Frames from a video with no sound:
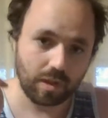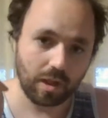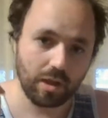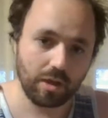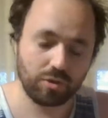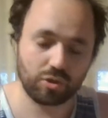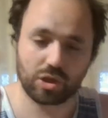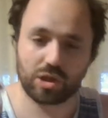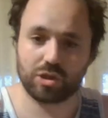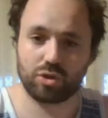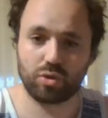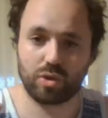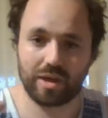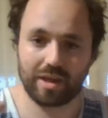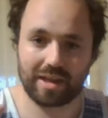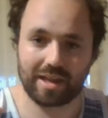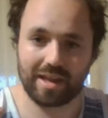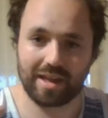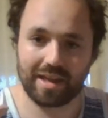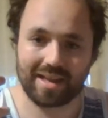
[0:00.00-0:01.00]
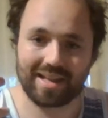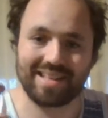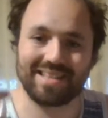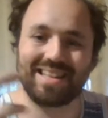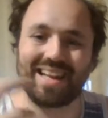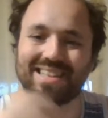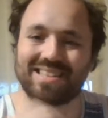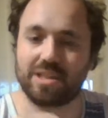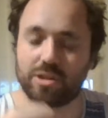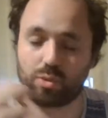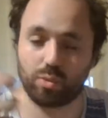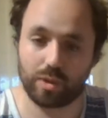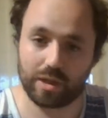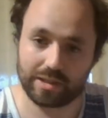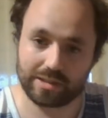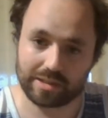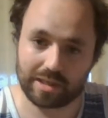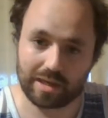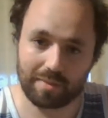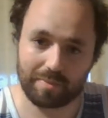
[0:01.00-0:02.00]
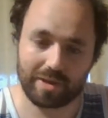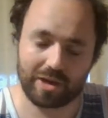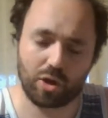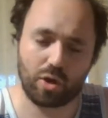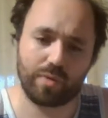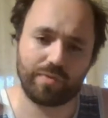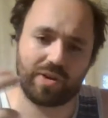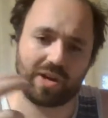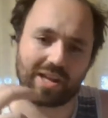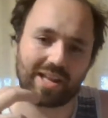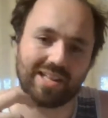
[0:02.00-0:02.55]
è un giocatore che, che dà sicurezza alla manovra,